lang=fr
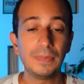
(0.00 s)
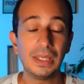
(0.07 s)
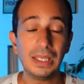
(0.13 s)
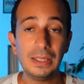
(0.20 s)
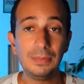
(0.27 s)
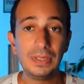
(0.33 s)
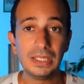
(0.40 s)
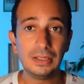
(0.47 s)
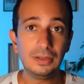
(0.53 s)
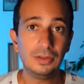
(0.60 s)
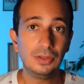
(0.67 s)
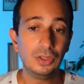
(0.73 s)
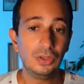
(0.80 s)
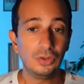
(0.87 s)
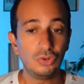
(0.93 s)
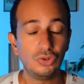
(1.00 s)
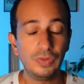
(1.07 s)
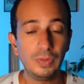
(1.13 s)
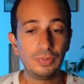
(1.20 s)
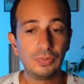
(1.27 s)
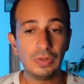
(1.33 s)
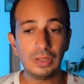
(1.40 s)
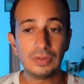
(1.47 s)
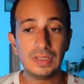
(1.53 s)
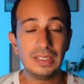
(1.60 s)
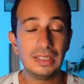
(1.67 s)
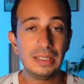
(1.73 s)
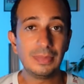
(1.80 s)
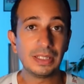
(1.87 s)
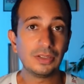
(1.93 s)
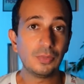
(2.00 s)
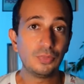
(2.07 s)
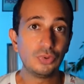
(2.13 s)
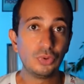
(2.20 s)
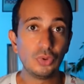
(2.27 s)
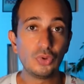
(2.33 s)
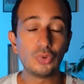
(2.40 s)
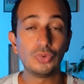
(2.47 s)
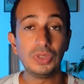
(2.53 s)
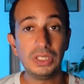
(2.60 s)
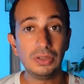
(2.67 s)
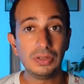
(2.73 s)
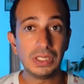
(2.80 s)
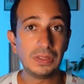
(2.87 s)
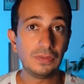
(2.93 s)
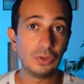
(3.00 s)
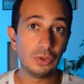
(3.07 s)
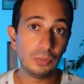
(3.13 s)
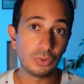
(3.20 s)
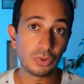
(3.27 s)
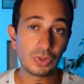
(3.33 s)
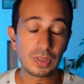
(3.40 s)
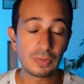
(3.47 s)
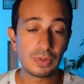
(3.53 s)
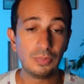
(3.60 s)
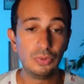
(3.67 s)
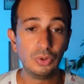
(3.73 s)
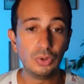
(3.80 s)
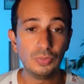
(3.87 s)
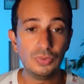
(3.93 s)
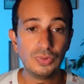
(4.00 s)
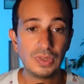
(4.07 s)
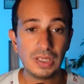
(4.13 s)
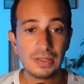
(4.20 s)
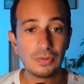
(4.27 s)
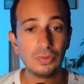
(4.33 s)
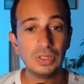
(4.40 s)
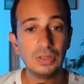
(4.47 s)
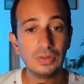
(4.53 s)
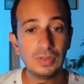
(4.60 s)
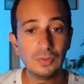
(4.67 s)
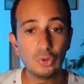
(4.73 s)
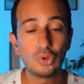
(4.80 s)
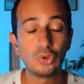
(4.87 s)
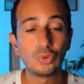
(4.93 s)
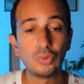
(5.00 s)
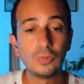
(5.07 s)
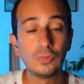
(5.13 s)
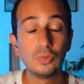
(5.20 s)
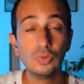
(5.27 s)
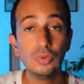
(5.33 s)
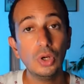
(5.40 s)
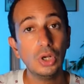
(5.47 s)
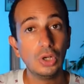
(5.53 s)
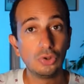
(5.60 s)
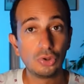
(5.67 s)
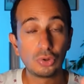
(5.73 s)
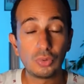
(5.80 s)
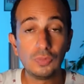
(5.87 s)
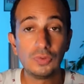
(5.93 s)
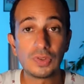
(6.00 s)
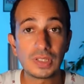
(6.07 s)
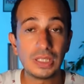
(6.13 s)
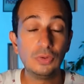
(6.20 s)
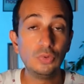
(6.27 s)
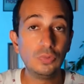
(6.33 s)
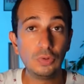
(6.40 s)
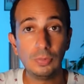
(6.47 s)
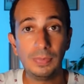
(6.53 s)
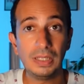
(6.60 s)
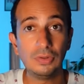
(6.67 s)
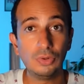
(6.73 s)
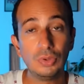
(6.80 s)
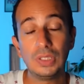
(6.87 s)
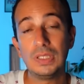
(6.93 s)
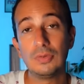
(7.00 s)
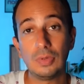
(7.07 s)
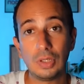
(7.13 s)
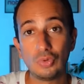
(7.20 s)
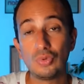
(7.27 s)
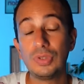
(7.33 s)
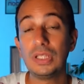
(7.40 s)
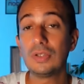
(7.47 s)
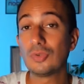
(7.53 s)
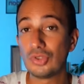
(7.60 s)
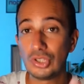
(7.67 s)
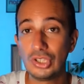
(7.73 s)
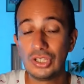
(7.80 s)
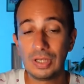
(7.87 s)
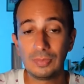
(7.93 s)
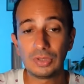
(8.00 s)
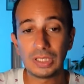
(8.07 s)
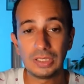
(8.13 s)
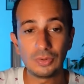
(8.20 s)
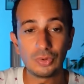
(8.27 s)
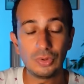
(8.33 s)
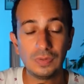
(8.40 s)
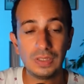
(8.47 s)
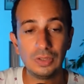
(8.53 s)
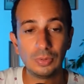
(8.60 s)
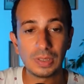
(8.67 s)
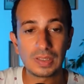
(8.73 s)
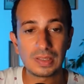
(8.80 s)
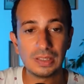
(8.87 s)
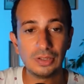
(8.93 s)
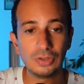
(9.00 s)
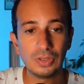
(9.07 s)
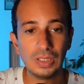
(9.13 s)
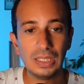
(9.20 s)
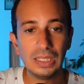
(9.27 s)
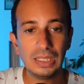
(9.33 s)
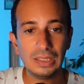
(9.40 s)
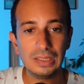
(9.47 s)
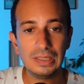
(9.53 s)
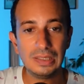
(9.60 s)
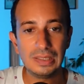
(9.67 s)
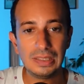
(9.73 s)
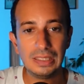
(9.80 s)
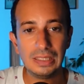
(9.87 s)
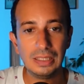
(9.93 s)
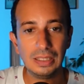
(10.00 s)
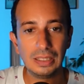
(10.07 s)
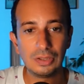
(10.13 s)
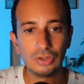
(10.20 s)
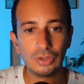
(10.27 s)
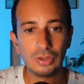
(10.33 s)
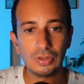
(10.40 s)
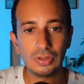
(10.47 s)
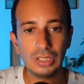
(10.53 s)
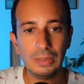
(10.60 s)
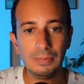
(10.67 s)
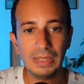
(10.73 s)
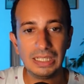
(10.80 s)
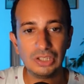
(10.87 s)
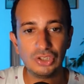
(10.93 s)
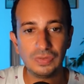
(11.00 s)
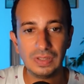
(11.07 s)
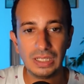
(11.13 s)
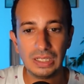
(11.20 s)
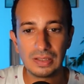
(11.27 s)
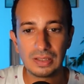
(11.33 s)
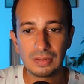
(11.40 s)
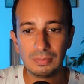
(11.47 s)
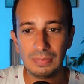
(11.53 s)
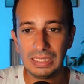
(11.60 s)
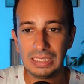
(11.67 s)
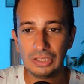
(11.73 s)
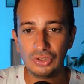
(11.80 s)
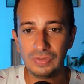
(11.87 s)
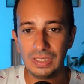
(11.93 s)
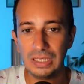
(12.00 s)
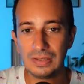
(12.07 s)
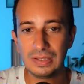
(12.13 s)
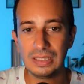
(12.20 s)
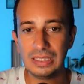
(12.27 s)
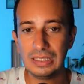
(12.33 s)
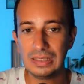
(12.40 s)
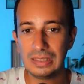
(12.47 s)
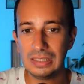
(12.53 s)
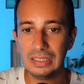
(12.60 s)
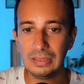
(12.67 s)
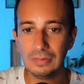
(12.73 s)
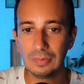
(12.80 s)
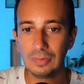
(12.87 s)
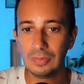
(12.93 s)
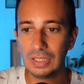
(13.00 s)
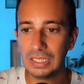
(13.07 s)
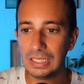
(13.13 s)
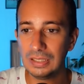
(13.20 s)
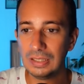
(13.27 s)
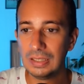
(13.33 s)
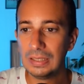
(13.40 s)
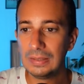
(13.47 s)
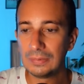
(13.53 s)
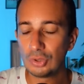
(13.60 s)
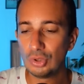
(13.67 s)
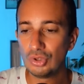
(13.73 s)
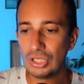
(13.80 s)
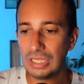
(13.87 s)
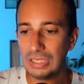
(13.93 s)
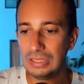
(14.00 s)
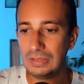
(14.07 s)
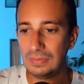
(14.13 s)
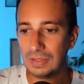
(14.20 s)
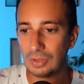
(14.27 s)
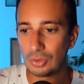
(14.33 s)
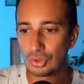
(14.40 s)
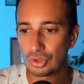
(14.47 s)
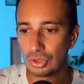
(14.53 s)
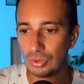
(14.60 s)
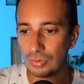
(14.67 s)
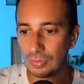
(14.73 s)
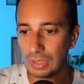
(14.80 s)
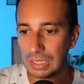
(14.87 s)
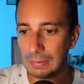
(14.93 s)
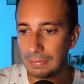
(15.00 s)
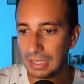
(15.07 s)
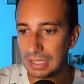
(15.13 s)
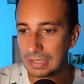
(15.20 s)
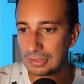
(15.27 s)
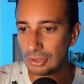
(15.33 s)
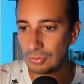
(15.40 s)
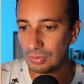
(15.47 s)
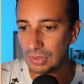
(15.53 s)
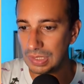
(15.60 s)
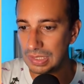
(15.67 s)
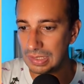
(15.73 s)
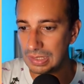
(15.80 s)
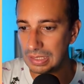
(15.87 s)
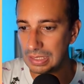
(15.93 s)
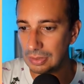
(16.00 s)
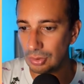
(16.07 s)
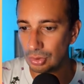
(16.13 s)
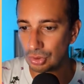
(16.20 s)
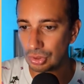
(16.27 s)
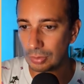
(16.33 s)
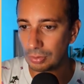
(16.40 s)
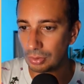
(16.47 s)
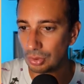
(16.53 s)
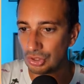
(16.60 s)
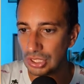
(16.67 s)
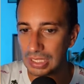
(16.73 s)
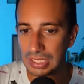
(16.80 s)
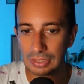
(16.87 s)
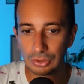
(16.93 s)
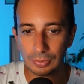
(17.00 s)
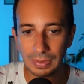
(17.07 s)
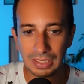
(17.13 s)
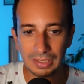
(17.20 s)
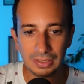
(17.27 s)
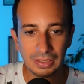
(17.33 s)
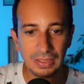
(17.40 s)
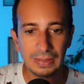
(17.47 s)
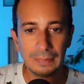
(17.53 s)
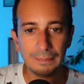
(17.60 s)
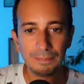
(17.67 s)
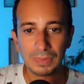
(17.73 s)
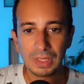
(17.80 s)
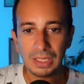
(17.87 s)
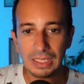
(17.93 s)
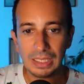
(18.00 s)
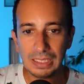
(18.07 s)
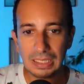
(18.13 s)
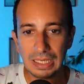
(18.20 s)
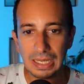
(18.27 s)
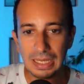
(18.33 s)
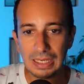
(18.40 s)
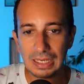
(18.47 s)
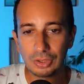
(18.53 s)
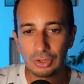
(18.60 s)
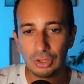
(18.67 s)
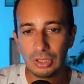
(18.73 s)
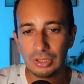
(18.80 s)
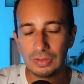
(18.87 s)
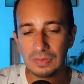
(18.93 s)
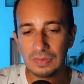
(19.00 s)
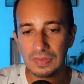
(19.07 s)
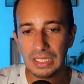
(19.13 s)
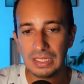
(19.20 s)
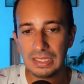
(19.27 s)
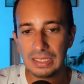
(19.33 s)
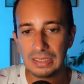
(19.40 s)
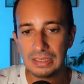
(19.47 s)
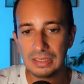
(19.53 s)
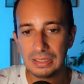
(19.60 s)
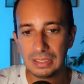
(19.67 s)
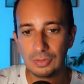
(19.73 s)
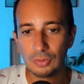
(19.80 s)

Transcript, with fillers: eh bien, je vais pouvoir utiliser maintenant plutôt son identifiant pour que ce soit plus robuste. Et son identifiant, je le trouve où Je le trouve dans un nouveau panneau qu'ils ont ajouté, que j'ai déjà montré dans une vidéo précédente, ici dans les Manage Fields. Manage Fields, ici, vous voyez que j'ai les différents champs et par exemple ici le champ projet quelque part, et là la colonne Field ID. Et